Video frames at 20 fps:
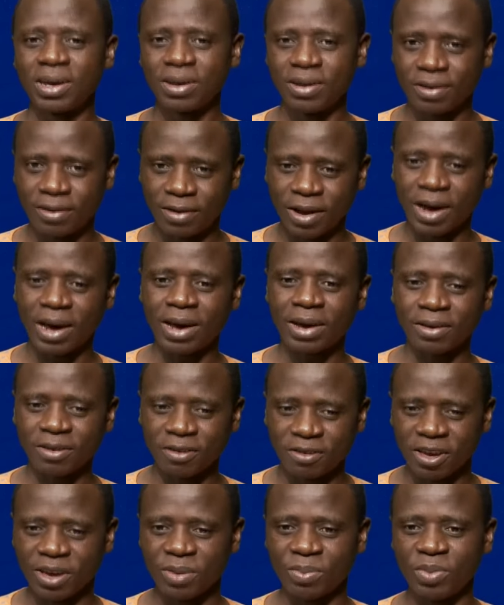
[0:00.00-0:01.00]
dans
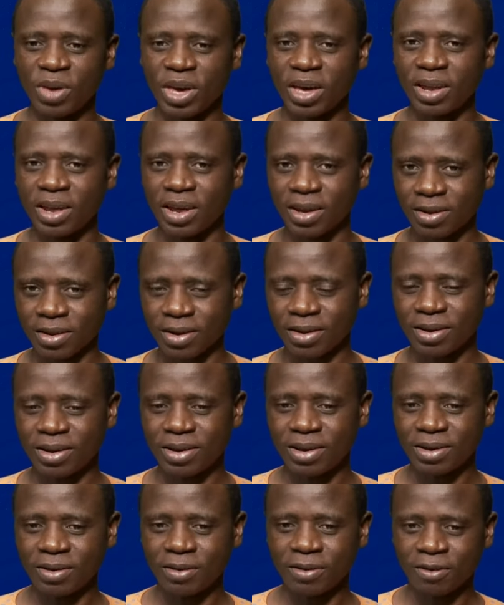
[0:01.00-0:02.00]
un bien-être,
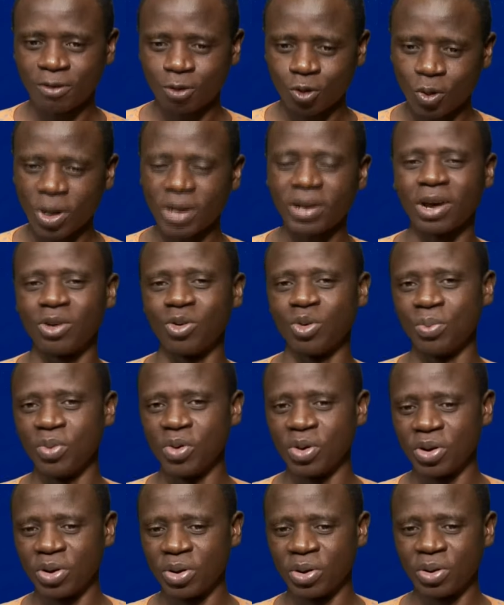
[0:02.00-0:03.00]
soit dans le
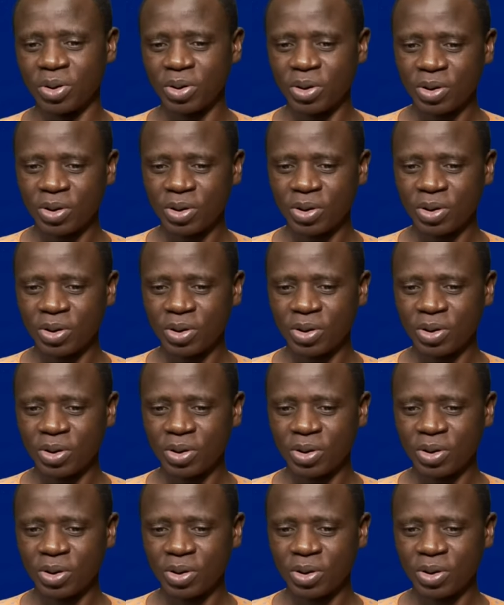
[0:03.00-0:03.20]
bonheur.